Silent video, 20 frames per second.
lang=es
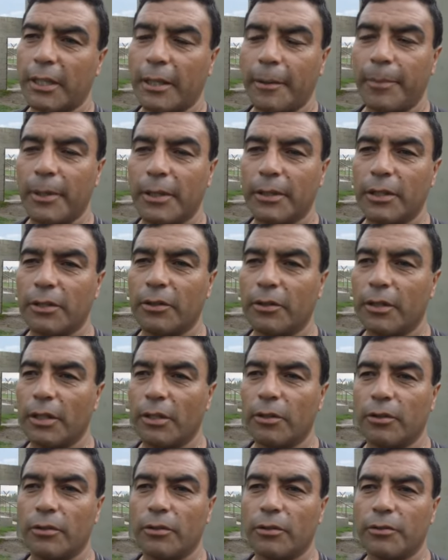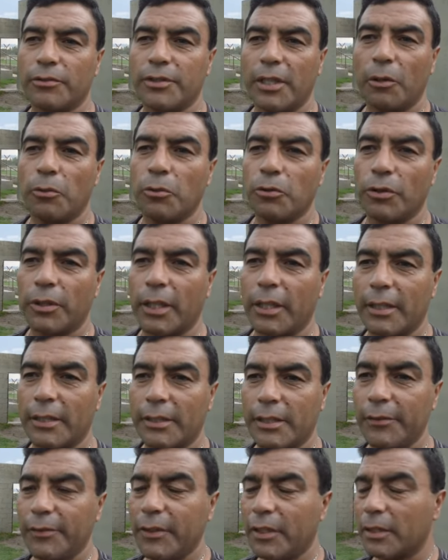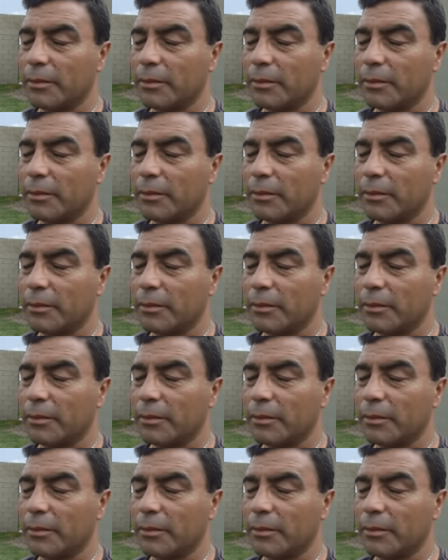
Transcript: dependiendo de los segundos que clasifica.